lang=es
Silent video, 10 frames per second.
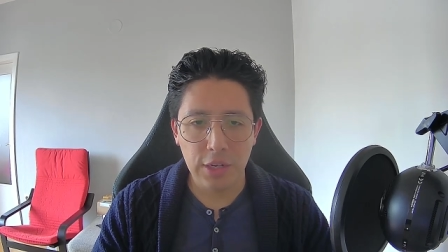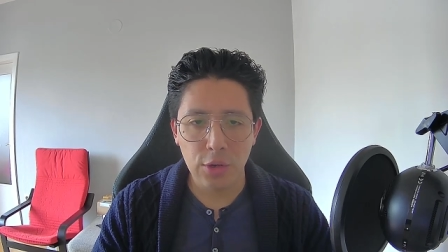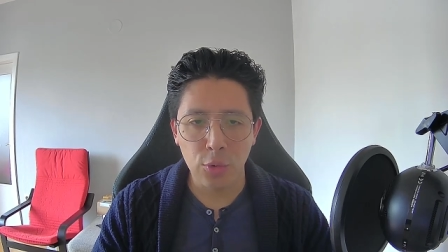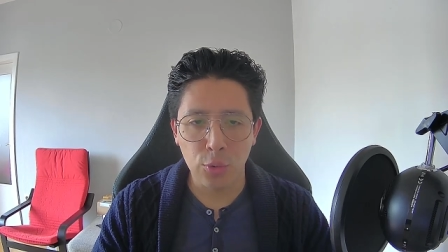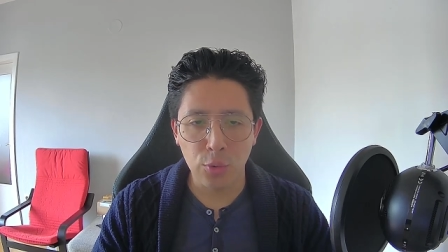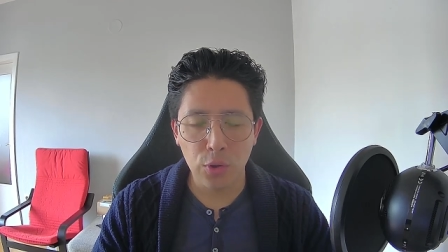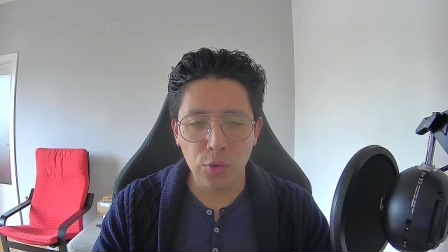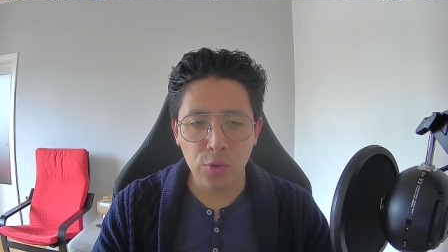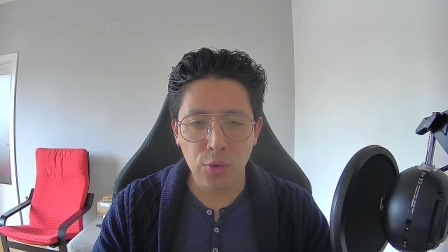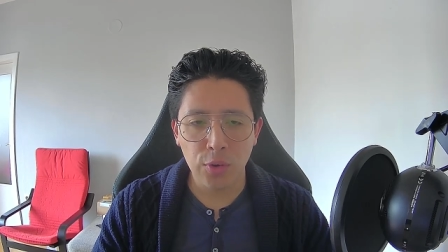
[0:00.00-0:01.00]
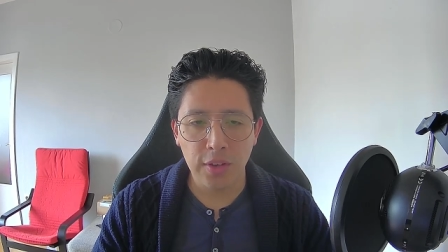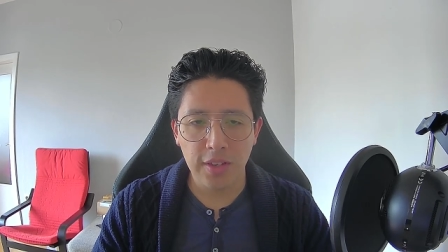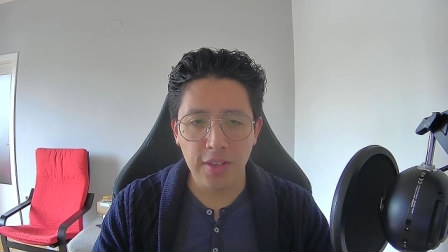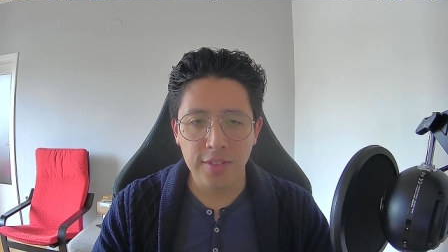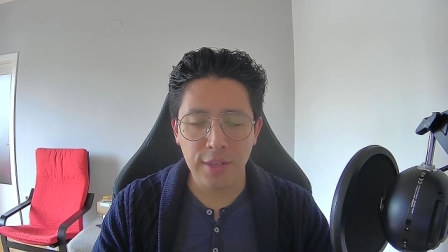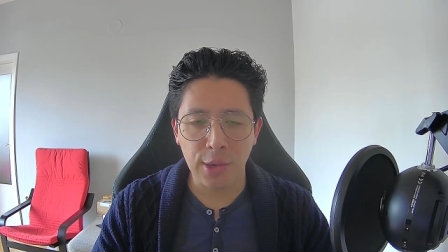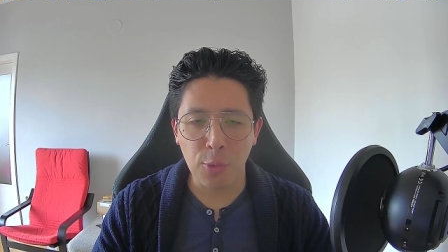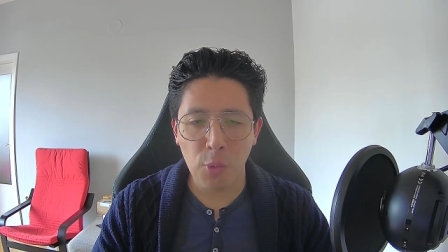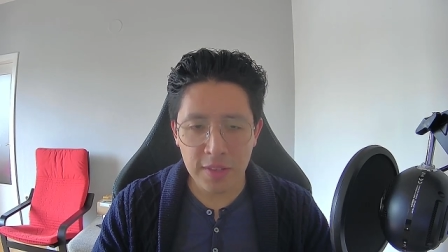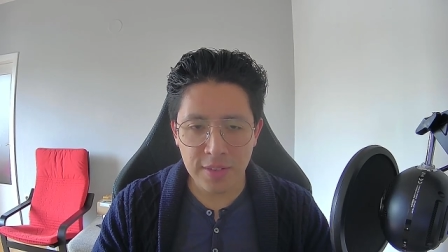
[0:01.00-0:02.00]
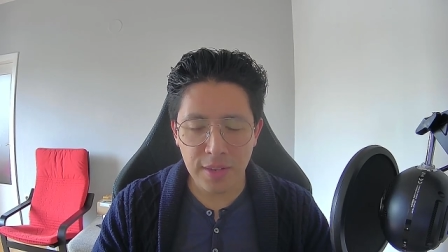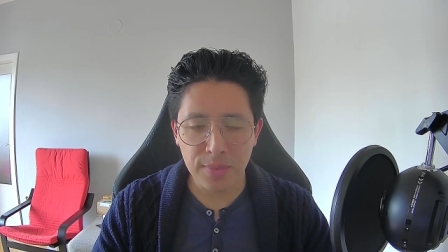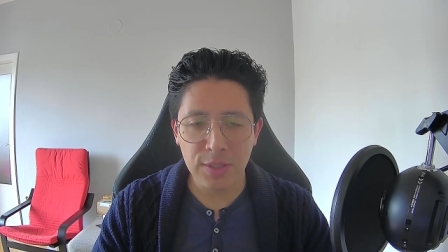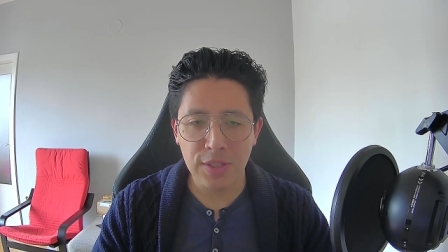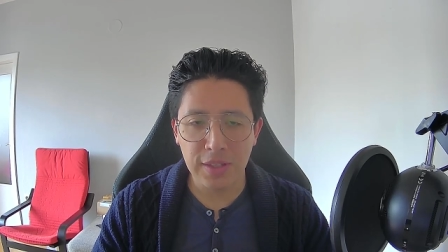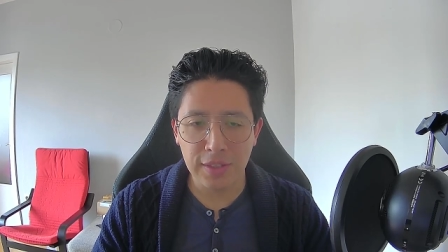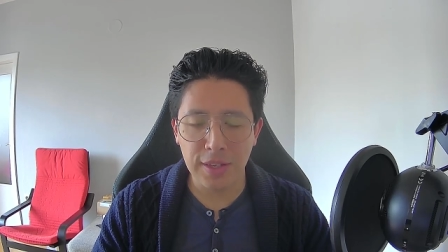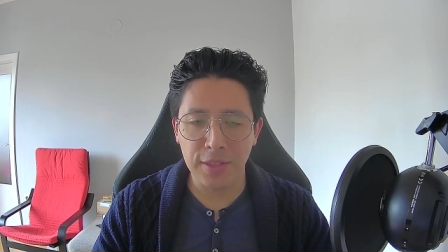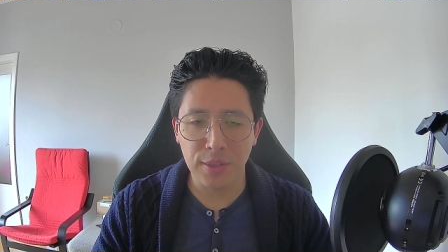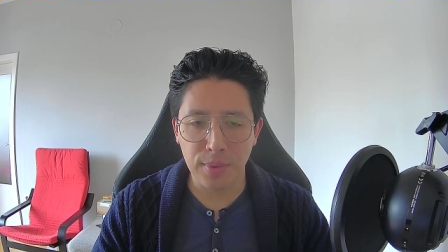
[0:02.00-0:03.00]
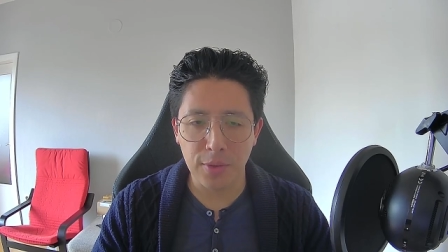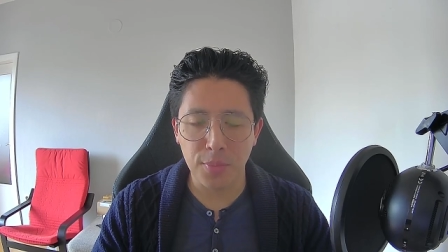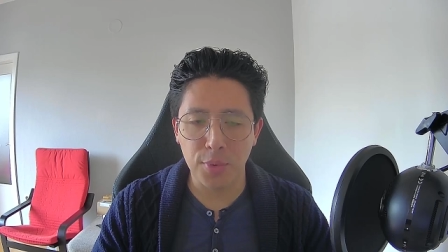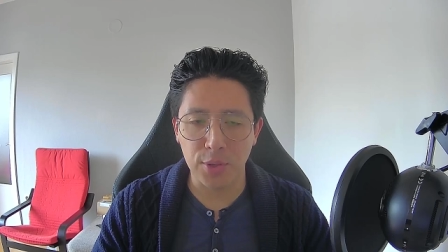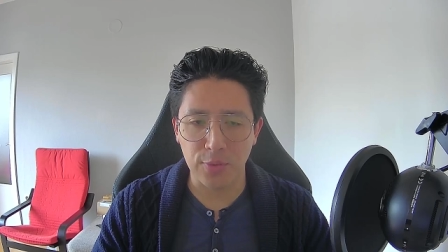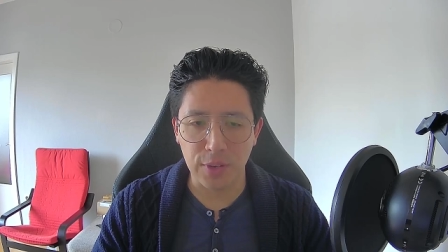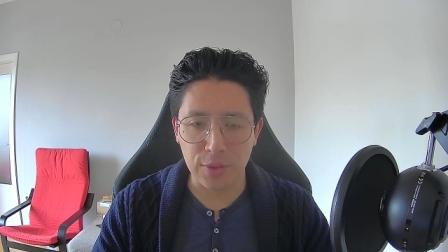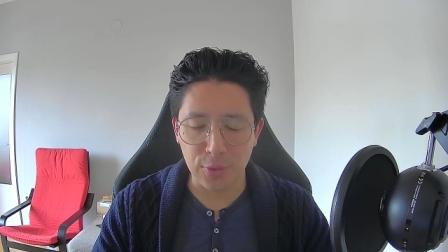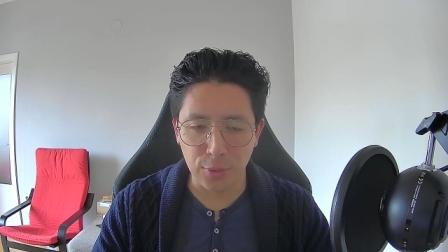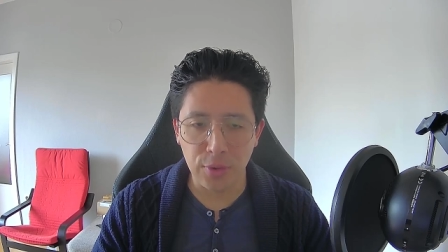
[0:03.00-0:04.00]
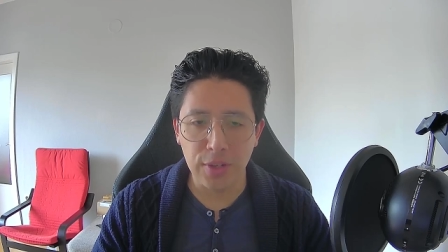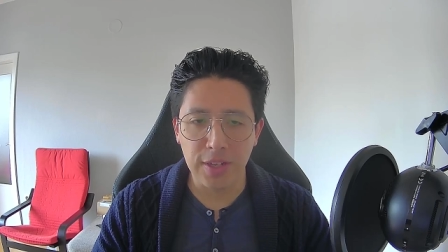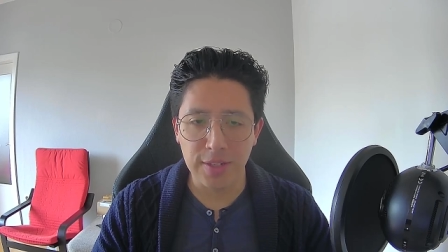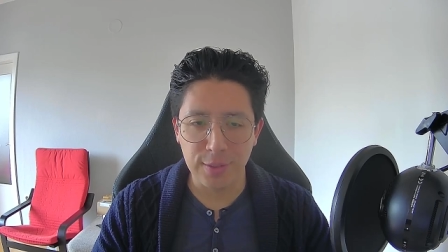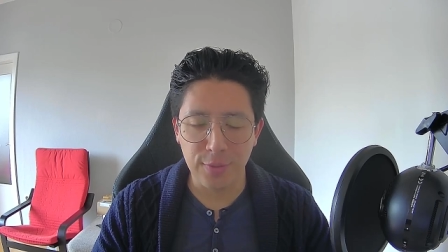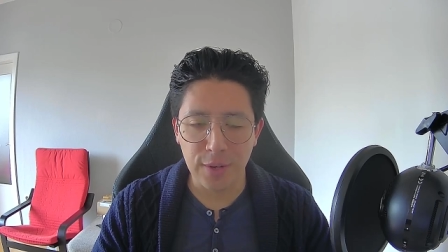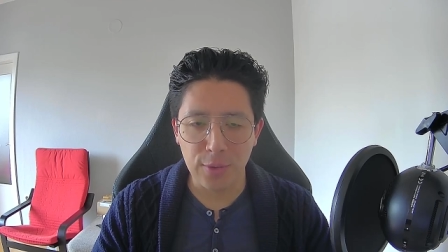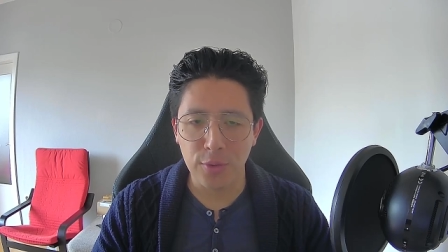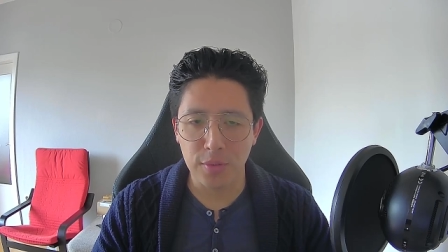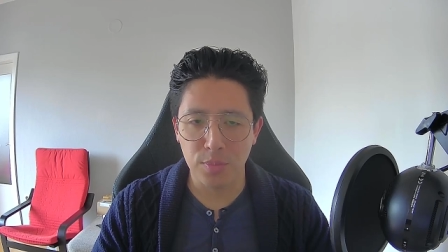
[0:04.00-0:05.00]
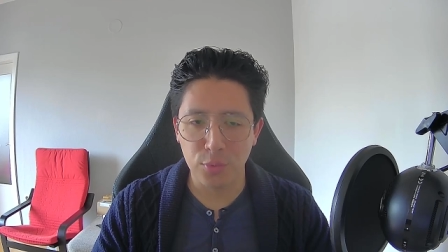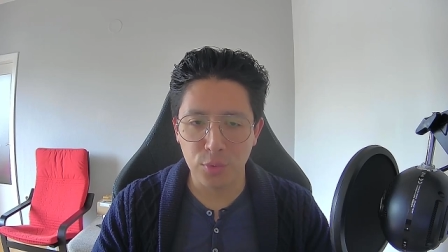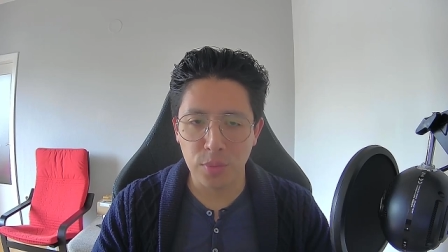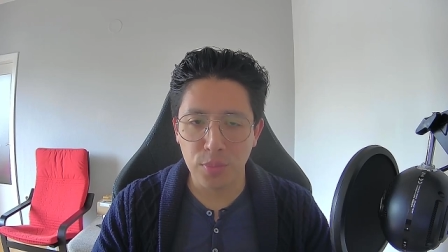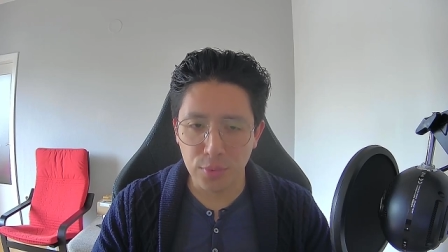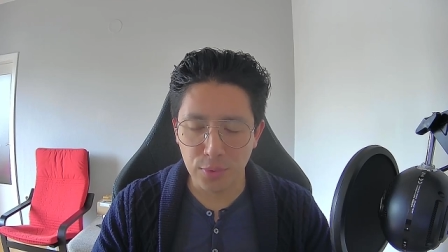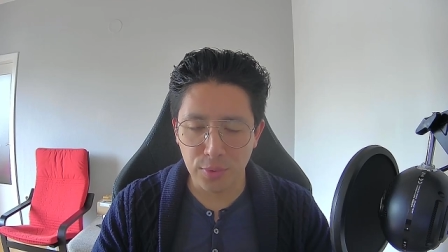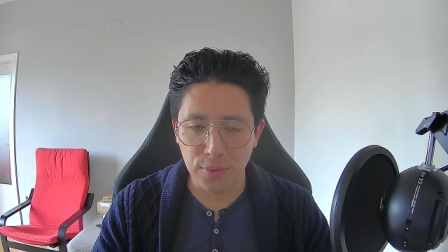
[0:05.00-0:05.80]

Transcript: Lo curioso es de que WhatsApp sí tiene activado por defecto el cifrado de punto a punto.